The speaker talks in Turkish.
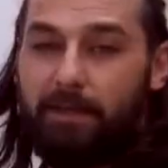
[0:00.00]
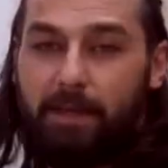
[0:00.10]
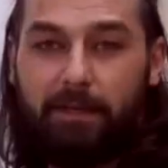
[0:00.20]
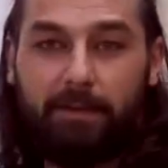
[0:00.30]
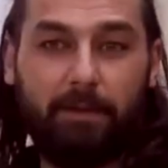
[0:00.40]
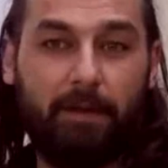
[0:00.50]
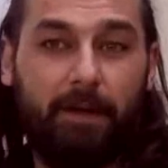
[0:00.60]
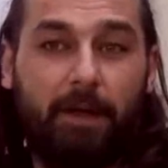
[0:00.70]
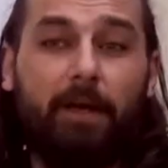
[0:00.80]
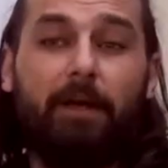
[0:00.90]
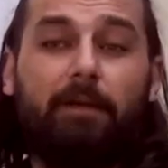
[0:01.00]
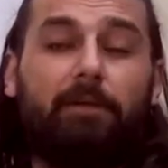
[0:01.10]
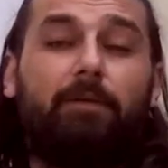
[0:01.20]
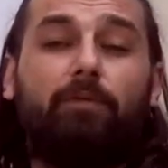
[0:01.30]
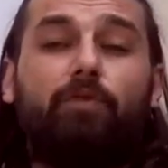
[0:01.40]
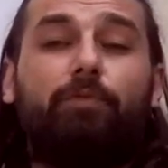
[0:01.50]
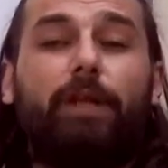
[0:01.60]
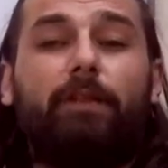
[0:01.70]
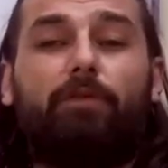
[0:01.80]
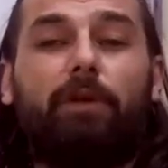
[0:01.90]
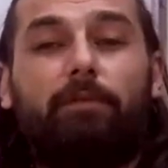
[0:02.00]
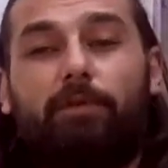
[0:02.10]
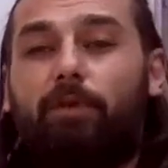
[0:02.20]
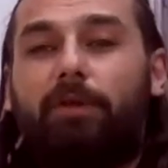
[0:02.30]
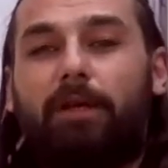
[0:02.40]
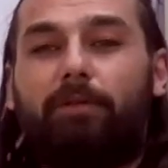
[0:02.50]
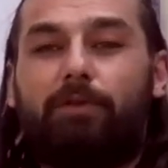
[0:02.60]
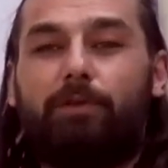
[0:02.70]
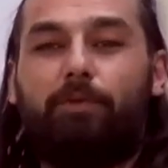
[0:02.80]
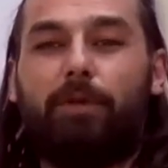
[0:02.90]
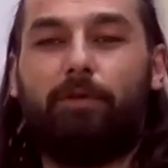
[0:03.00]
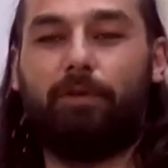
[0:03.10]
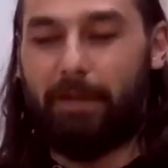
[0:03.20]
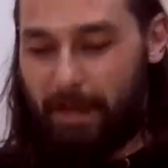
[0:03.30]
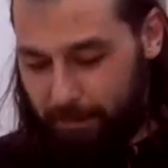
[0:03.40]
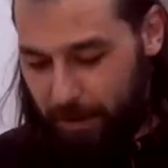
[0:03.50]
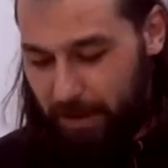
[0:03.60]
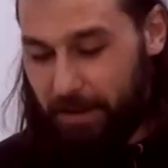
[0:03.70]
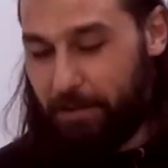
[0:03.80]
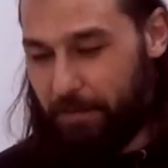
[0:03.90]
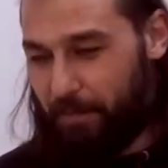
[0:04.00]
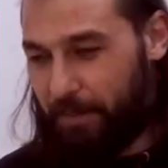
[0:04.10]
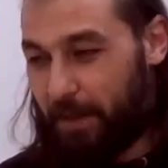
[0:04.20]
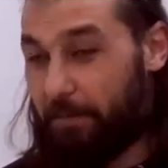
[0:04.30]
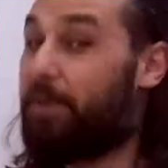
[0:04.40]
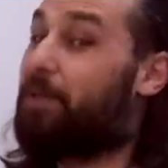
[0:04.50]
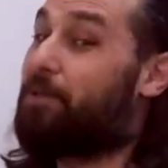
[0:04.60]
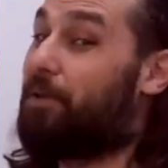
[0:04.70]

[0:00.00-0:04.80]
gençler, Cumhuriyet dönemi Türk tiyatrosu burada noktalanmıştır. Bir